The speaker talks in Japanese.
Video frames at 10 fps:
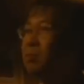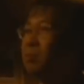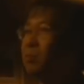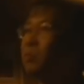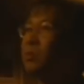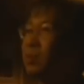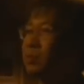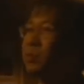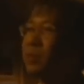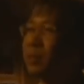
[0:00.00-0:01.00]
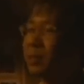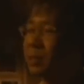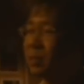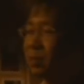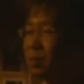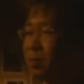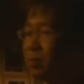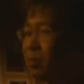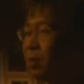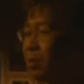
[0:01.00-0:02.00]
思ったんですよ。世界観っていうの
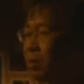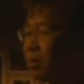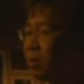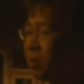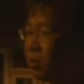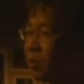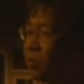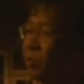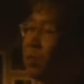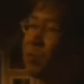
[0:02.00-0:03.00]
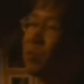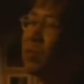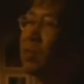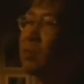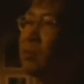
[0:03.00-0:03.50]
はきちっとしたものじゃなく